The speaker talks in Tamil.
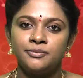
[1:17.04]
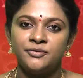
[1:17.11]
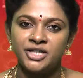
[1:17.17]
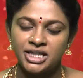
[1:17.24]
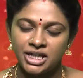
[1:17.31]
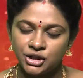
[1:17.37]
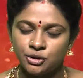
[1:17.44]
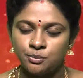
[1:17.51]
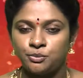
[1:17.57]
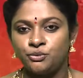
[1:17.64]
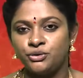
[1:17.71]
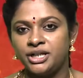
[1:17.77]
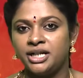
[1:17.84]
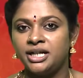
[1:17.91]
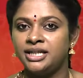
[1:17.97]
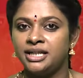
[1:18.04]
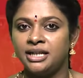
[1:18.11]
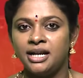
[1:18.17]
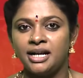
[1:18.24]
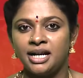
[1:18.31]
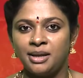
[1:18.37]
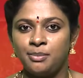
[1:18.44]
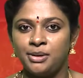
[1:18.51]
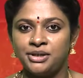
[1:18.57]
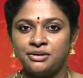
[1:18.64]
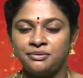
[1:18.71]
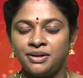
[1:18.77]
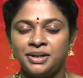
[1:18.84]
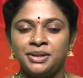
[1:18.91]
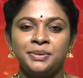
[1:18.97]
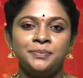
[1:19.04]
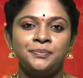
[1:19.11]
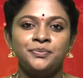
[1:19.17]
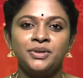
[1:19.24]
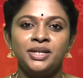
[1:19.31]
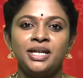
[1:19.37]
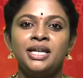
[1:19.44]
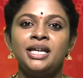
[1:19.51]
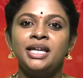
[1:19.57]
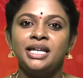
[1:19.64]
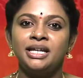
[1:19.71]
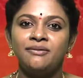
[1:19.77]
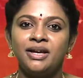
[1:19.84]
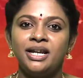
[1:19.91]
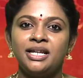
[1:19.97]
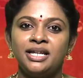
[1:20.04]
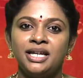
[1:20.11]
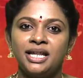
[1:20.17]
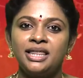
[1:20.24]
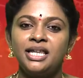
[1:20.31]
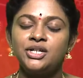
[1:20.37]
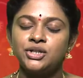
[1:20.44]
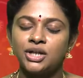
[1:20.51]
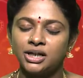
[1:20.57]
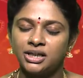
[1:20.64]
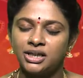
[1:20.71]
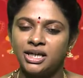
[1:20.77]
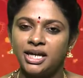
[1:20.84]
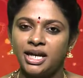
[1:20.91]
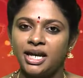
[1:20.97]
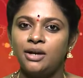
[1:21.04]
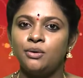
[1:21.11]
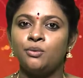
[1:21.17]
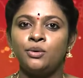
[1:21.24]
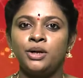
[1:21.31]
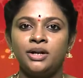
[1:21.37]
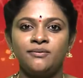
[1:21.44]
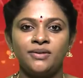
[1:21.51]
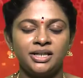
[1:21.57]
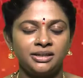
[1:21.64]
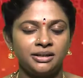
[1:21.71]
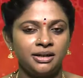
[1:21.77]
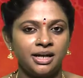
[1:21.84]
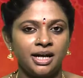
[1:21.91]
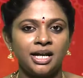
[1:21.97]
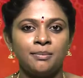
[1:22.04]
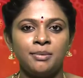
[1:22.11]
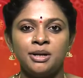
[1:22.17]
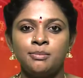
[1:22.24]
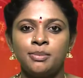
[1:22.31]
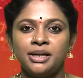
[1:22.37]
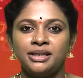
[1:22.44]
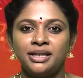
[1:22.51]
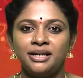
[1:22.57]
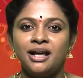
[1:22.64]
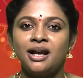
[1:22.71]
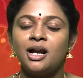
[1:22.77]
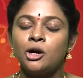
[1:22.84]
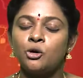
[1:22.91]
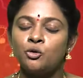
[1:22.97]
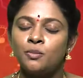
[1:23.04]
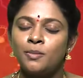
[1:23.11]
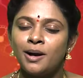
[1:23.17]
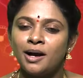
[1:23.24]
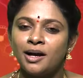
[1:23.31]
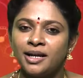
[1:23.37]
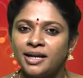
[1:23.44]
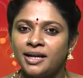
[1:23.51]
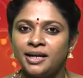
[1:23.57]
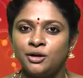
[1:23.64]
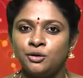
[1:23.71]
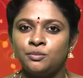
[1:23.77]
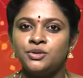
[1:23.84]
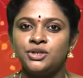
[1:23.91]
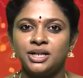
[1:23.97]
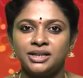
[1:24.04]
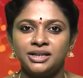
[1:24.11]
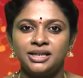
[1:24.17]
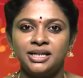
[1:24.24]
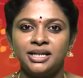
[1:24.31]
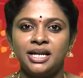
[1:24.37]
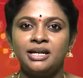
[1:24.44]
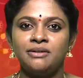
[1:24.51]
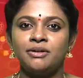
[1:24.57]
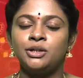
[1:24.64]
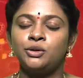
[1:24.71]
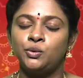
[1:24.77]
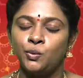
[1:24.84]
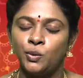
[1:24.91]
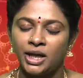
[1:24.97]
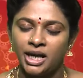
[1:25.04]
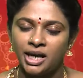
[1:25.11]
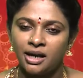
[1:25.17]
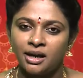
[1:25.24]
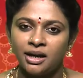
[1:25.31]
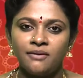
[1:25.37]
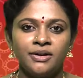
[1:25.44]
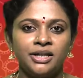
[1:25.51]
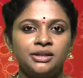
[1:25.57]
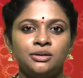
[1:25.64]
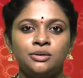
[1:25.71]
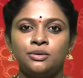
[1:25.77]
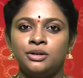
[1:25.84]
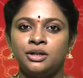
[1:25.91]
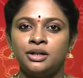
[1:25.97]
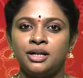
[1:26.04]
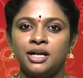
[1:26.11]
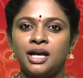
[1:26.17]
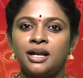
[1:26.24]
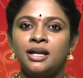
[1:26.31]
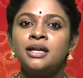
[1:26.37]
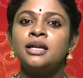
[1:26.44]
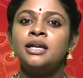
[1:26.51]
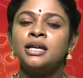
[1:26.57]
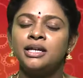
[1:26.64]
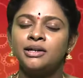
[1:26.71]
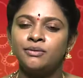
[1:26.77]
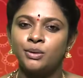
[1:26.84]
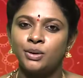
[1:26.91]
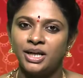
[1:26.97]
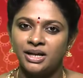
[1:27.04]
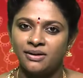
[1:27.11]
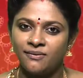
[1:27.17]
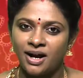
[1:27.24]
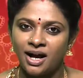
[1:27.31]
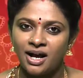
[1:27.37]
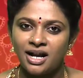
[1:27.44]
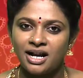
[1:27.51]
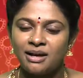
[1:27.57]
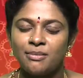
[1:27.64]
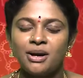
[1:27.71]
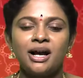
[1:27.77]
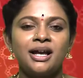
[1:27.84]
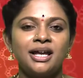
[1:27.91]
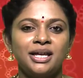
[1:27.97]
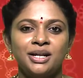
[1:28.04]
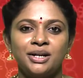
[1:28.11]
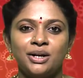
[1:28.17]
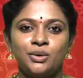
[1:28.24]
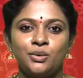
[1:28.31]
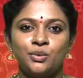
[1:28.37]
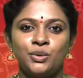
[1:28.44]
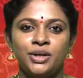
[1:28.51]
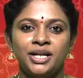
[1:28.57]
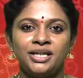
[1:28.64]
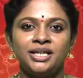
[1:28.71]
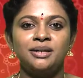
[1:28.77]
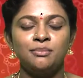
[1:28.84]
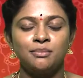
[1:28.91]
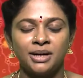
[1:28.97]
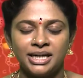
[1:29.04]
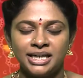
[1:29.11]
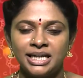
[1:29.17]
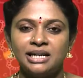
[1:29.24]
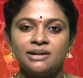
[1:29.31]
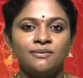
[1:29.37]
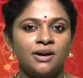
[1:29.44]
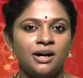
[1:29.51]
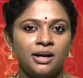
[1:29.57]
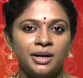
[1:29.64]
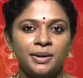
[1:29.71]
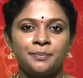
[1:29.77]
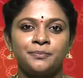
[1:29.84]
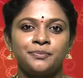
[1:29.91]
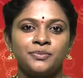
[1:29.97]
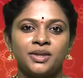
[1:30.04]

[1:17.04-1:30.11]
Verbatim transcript: விசேஷ பூஜைகள் இதெல்லாம் நடைபெற்று வருது இவர் எந்த சக்தியை உடன் வைத்திருக்கார் அப்படின்னு பார்த்தீங்கன்னா கௌமாரி எனும் சக்தியை இவர் துணையாக வைத்து கொண்டிருக்கார் இவருடைய வாகனமாக இருக்கக்கூடியது மயில் வாகனம்